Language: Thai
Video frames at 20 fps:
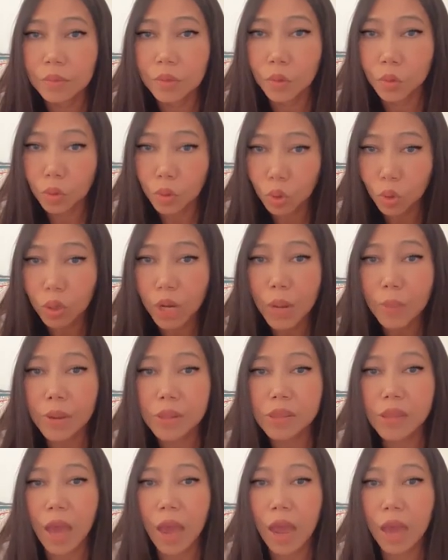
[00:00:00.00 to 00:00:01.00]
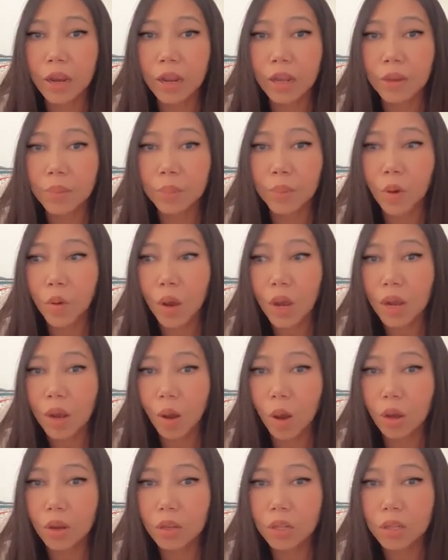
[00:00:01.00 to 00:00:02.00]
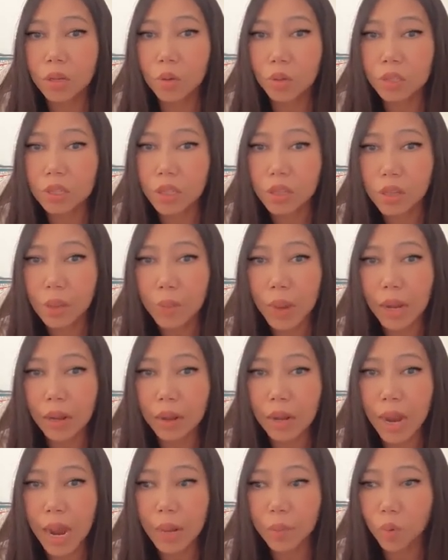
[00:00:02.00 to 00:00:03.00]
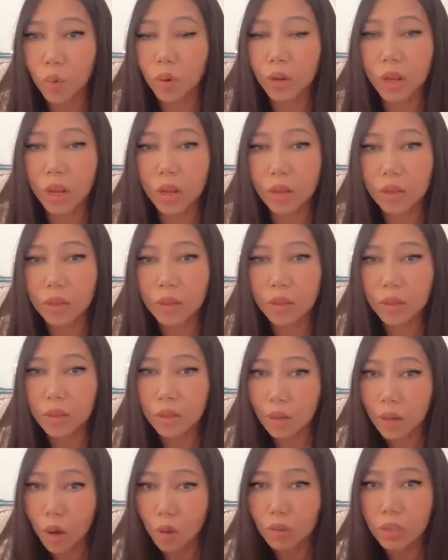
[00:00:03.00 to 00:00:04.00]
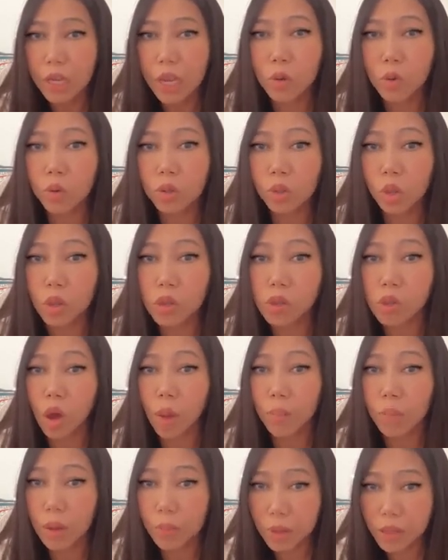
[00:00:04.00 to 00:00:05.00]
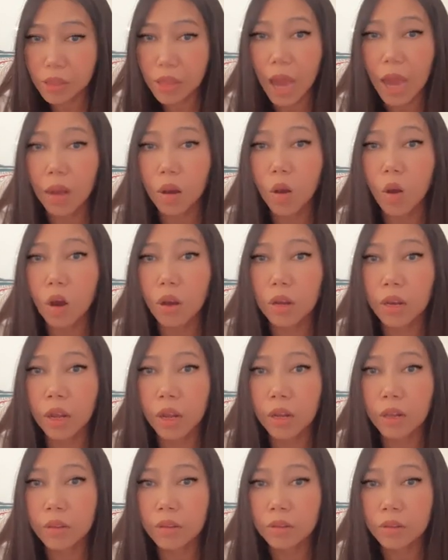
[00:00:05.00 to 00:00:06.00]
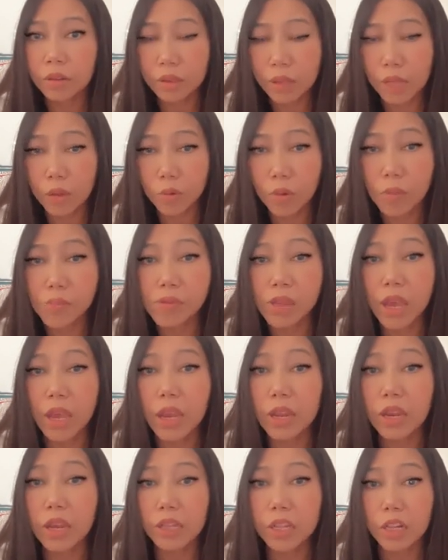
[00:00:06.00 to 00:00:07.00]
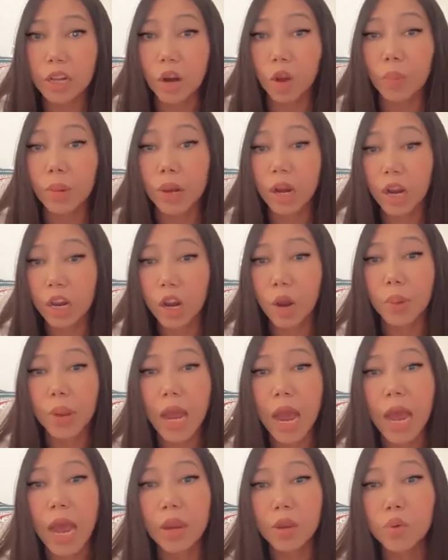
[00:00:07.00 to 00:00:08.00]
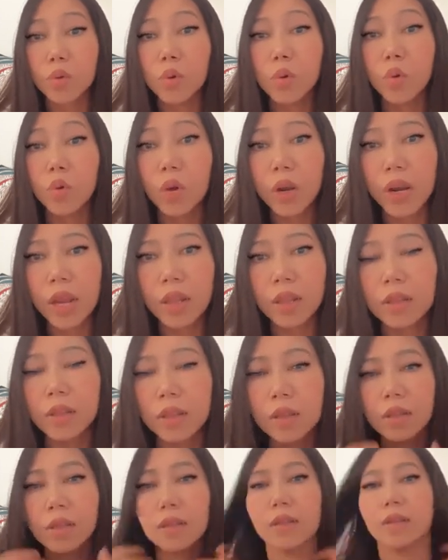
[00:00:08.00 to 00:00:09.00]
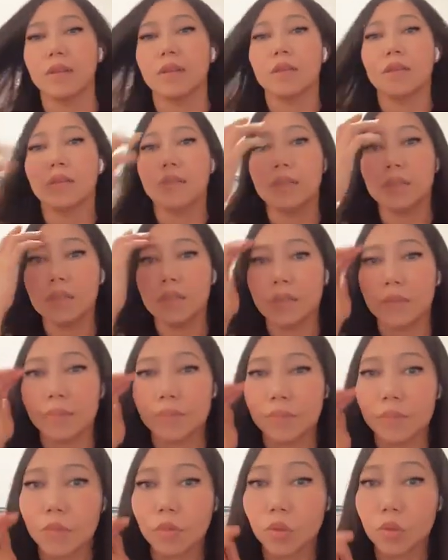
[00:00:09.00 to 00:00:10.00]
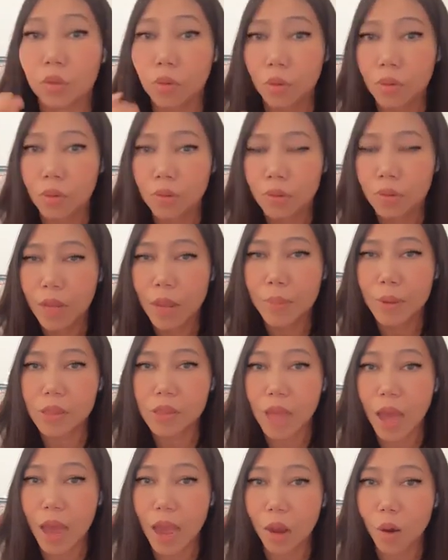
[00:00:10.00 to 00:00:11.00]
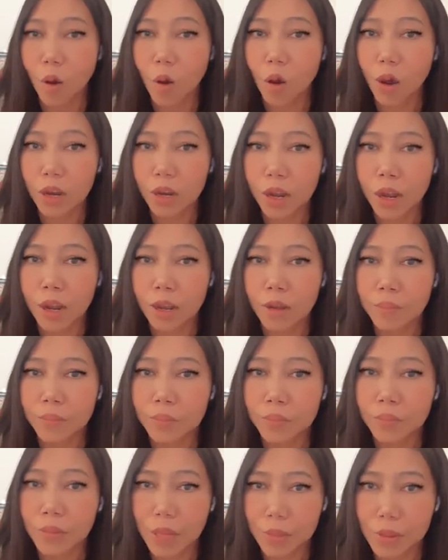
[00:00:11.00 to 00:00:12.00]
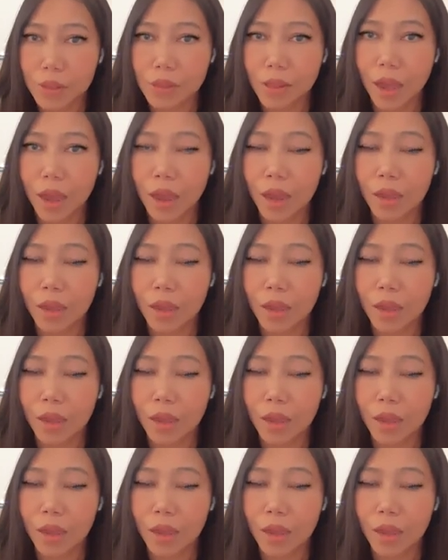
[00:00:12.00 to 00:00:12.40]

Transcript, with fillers: คุณต้องได้ภาษานะเพราะว่าก่อนที่คุณจะสมัครงานพวกเนี้ย เขาจะให้คุณทดสอบเรื่องภาษาก่อนนะคะในเว็บไซต์นะที่เราเคยเข้าไปอ่านอยู่ดูนะ เออคุณต้องได้ภาษาก่อนนะคะได้ภาษา